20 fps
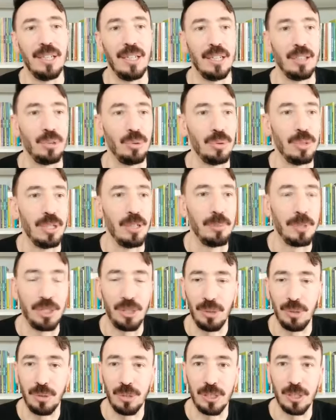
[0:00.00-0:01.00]
ajuda uma
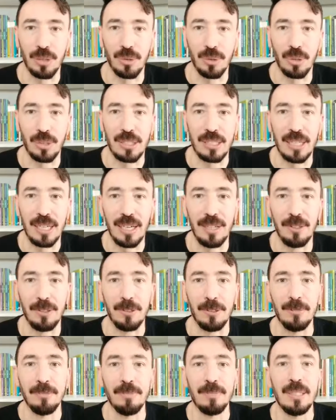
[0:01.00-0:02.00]
instituição social,
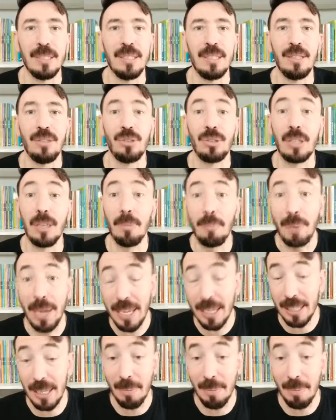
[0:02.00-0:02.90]
isso também